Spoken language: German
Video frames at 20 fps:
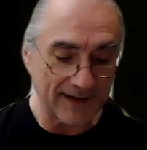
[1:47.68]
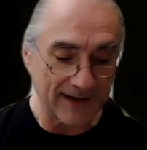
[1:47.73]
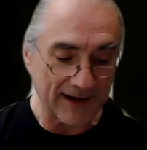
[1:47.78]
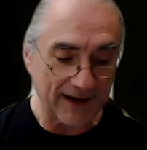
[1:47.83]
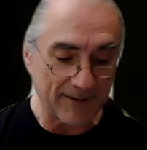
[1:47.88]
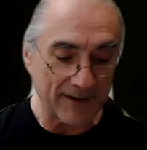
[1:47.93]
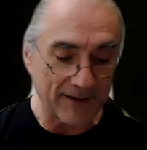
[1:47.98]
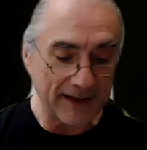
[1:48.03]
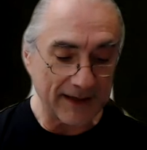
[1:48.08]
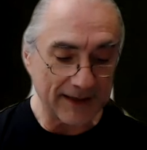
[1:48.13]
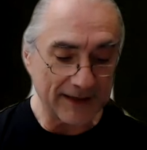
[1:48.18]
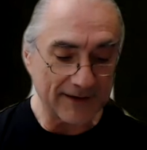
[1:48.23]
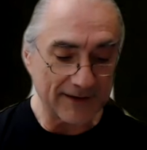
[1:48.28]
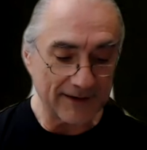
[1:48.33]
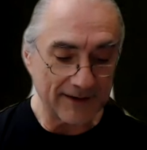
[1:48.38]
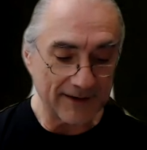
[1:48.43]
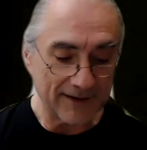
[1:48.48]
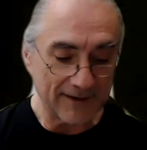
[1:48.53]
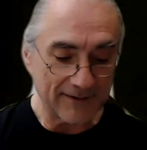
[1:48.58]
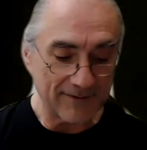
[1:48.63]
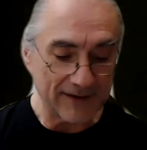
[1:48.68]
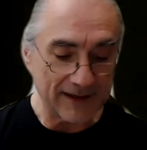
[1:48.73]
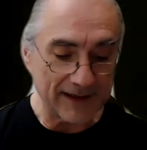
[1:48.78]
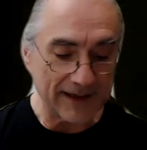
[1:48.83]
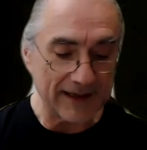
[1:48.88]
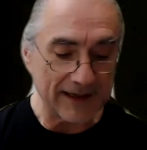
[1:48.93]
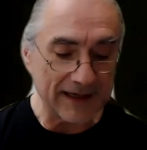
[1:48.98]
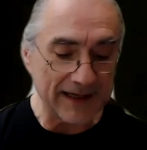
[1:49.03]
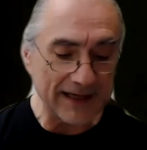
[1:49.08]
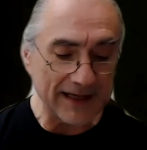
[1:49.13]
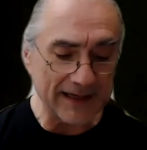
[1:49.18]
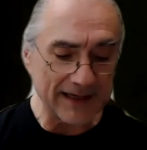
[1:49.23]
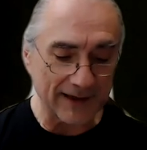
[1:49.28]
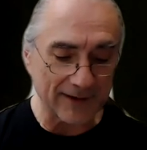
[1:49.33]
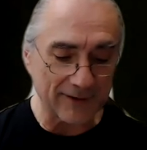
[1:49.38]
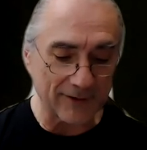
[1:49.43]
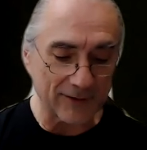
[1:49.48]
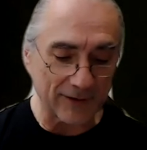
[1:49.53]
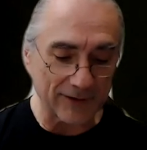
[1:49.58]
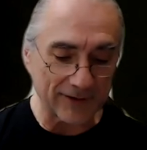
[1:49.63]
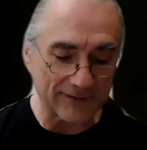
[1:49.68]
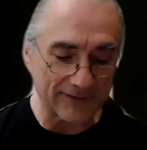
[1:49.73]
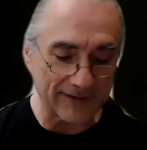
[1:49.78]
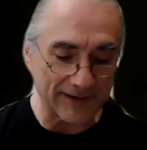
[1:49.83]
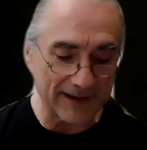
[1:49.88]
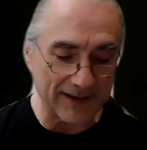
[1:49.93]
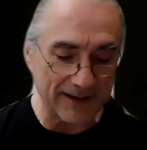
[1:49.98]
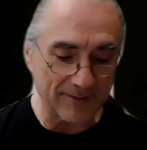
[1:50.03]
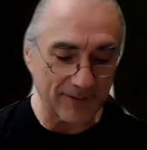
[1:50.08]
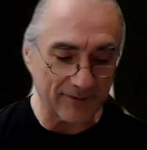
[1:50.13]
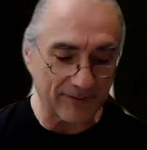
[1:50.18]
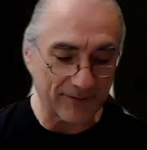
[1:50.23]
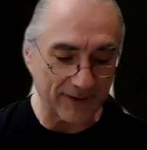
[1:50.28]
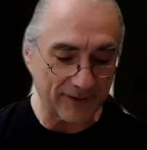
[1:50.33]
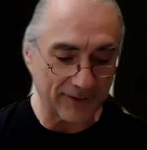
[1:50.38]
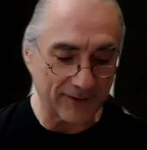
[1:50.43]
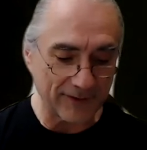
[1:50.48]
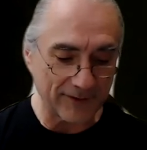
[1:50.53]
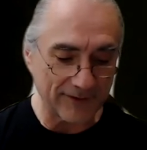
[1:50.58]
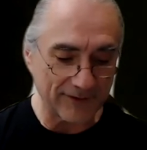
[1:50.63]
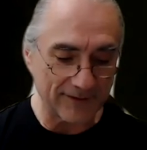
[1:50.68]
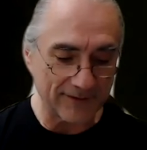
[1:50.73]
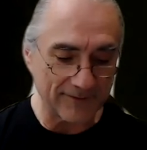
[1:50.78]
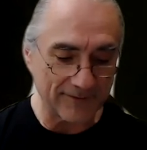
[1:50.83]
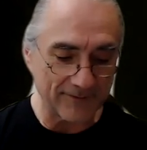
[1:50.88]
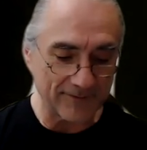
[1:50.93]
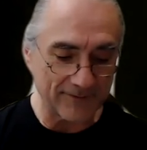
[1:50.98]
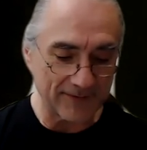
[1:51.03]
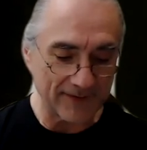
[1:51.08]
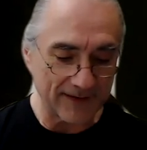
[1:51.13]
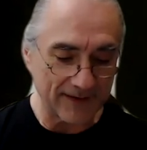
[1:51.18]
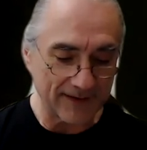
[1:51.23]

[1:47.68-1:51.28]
Aber ich will in Liedern Gottes Liebe verkünden.